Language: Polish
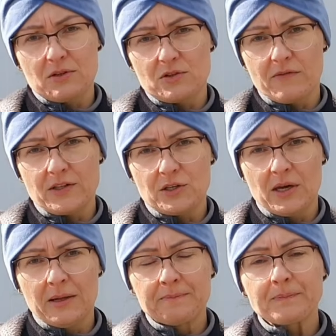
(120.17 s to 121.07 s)
stosować
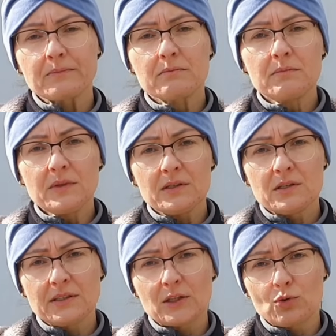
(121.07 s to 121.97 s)

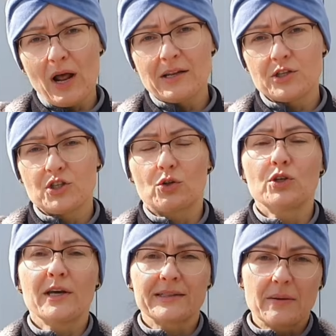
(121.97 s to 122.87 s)
naturalne
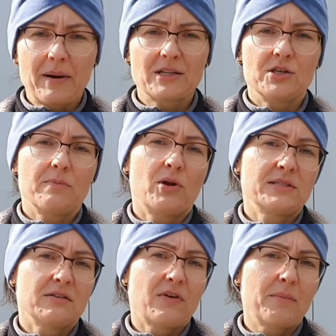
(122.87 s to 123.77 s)
środki jak najbardziej
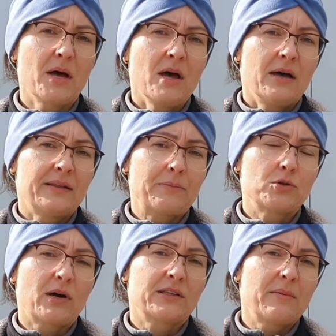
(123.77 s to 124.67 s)
polecam Wam na
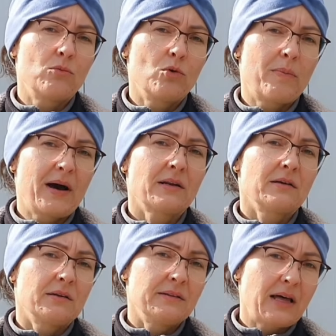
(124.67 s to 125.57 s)
przykład emulpar
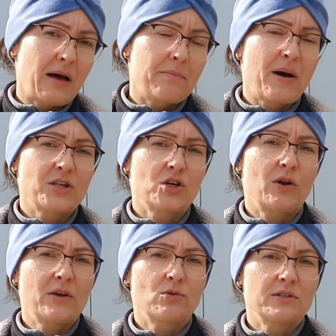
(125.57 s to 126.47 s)
na bazie
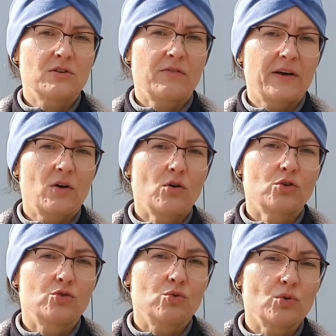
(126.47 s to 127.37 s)
oleju rydzowego,
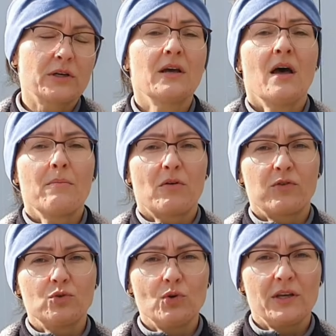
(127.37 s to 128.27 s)
który
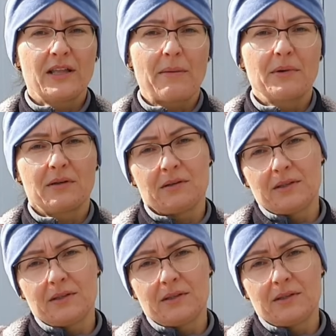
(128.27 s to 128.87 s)
powoduje nam e,